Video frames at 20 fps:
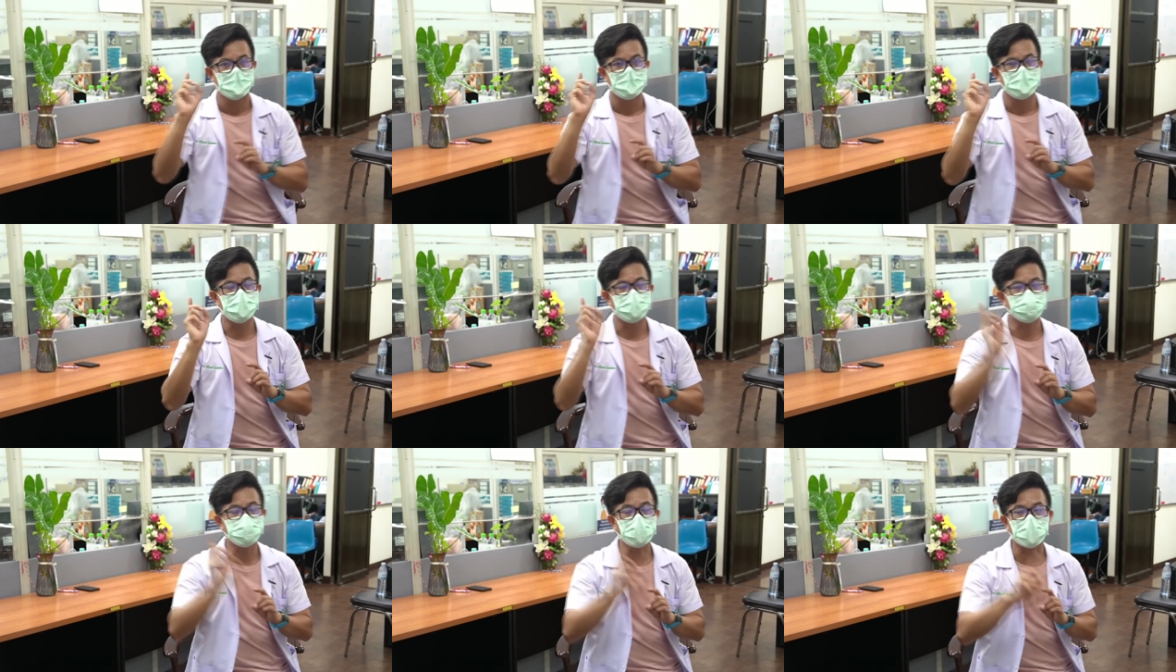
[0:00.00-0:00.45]

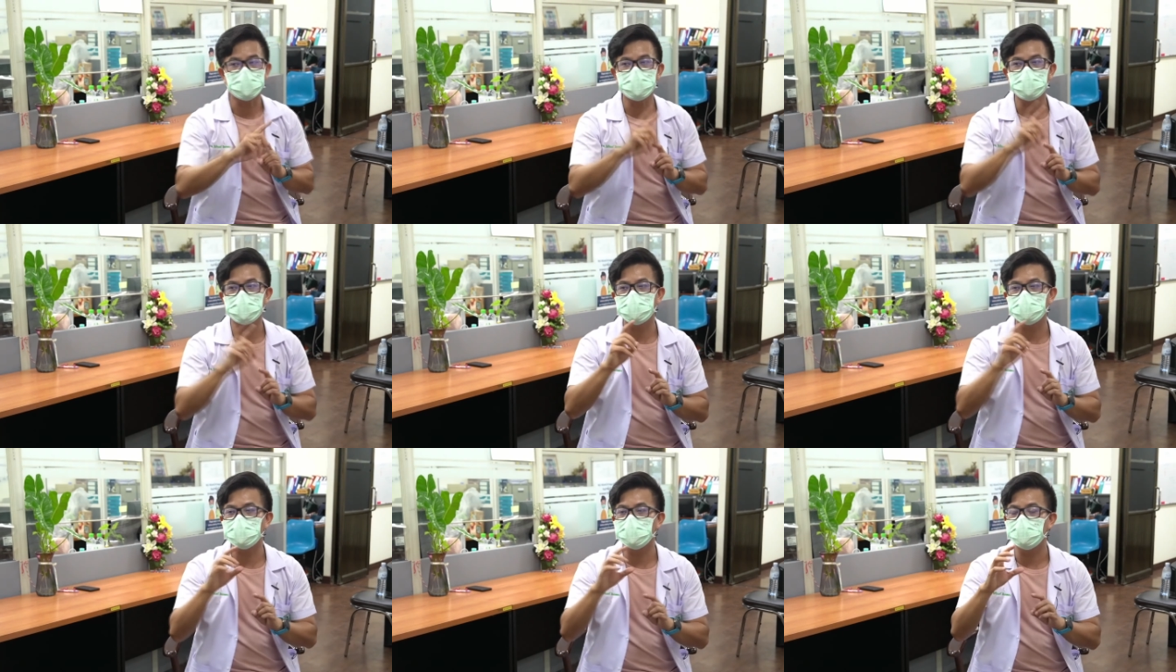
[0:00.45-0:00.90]
อีกส่วนห
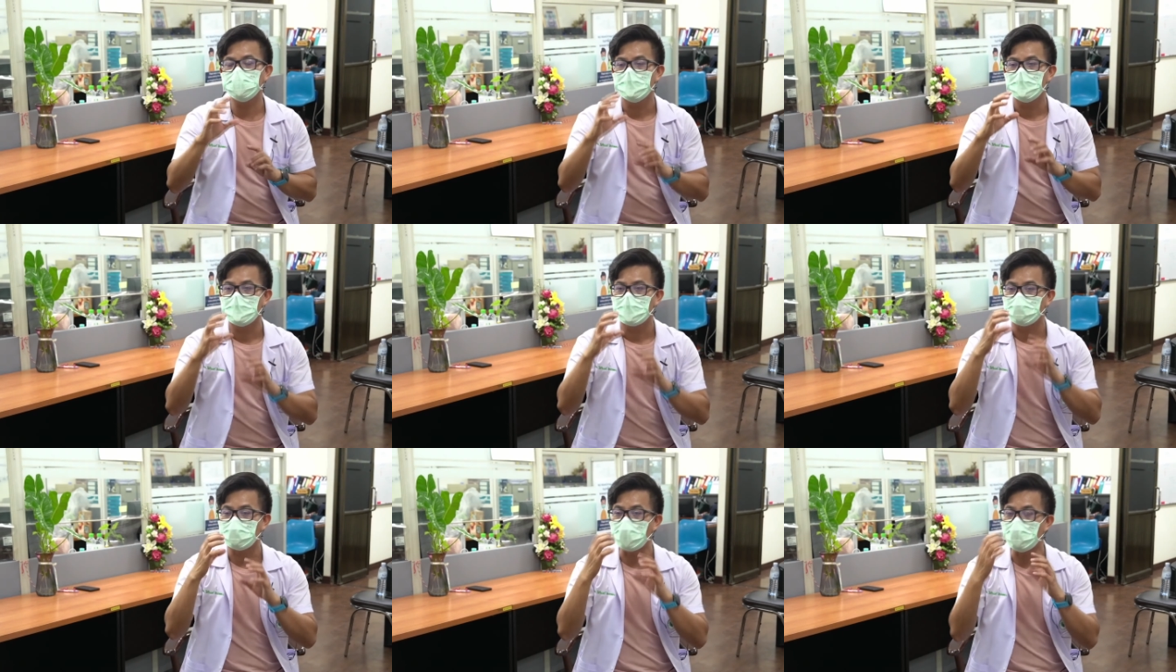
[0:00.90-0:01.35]
นึ่งคือ
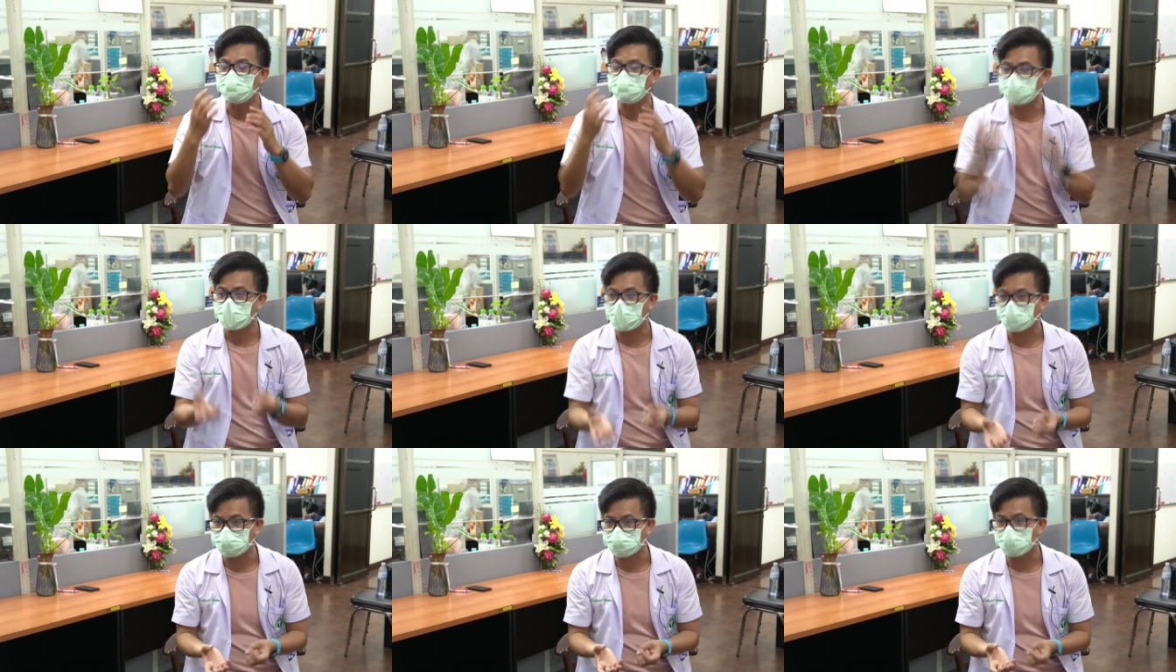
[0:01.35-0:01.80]
กลุ่ม
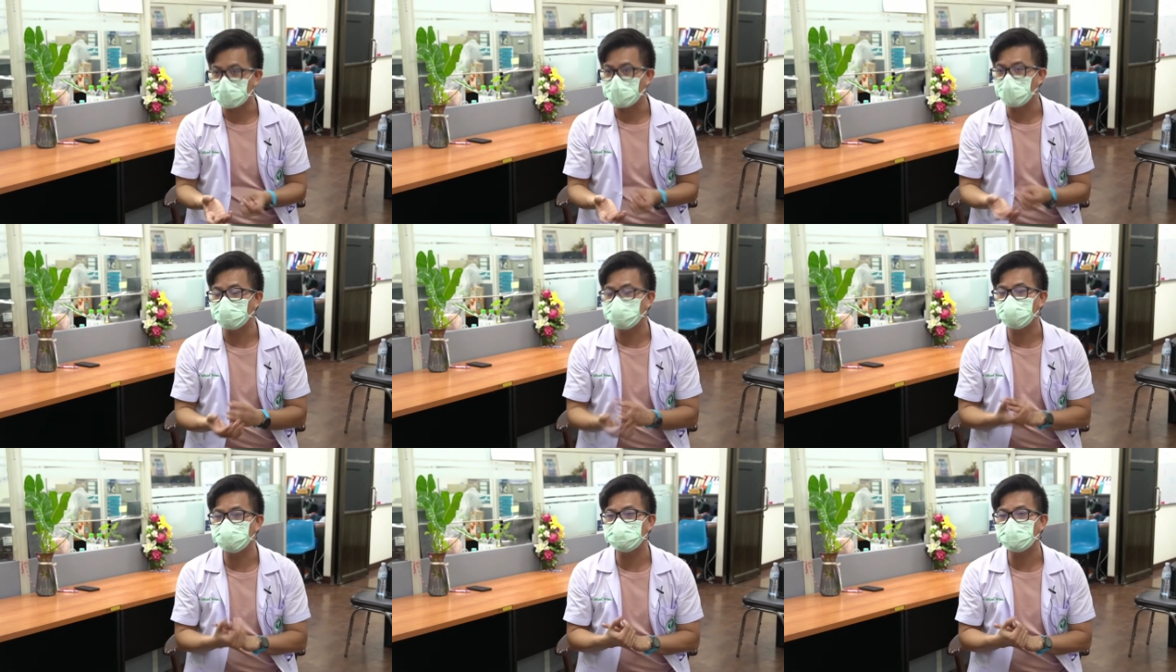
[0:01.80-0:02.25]
เสี่ยงสูง
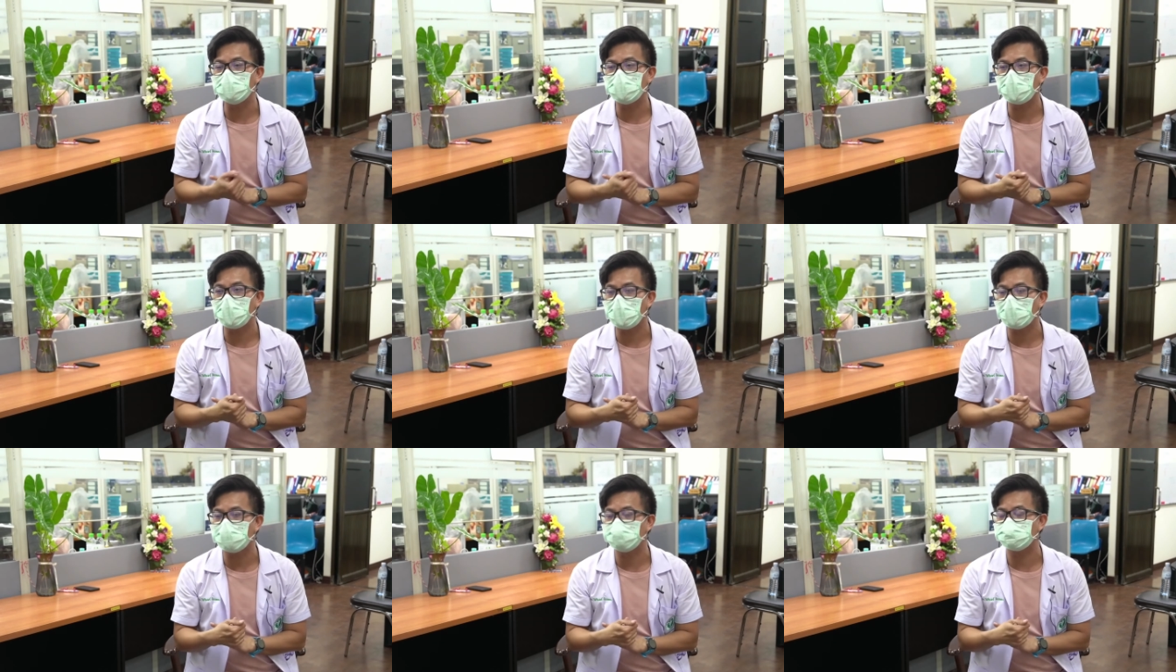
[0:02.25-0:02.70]
ที่ต้อง
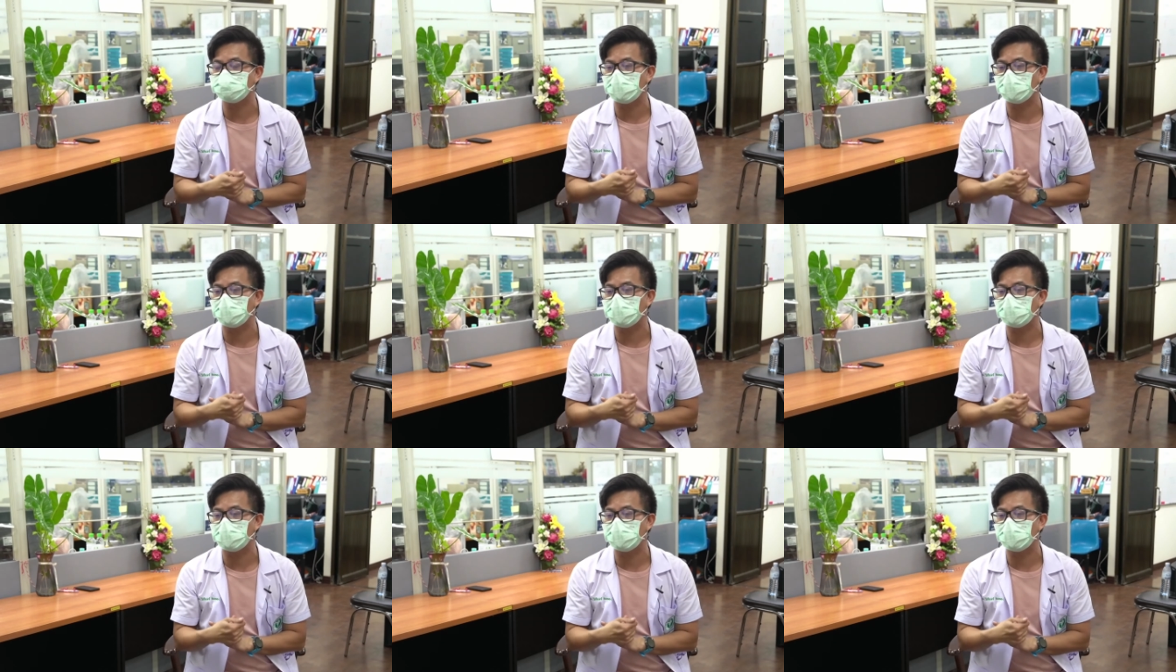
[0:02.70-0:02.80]
รอ